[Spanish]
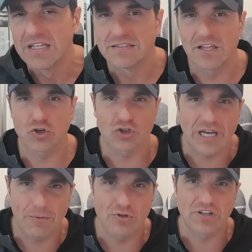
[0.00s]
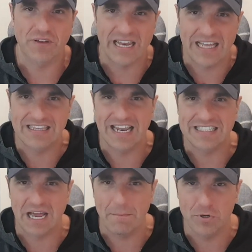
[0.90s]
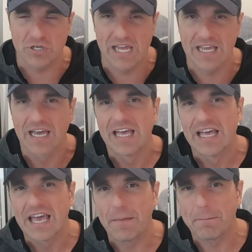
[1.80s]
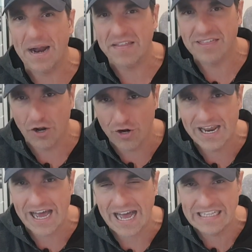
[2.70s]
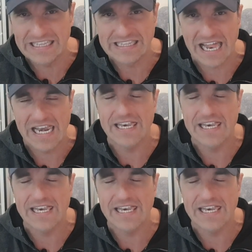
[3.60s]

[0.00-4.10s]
de los octavos de final de la Champions League en Barcelona ante el